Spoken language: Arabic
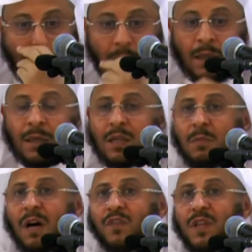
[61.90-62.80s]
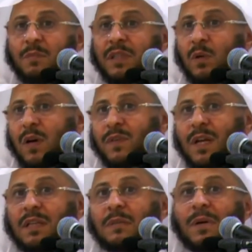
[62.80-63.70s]
العلم أفضل من
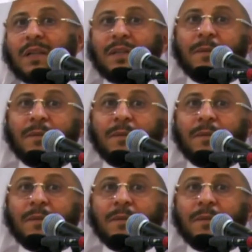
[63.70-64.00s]
نوافل العبادة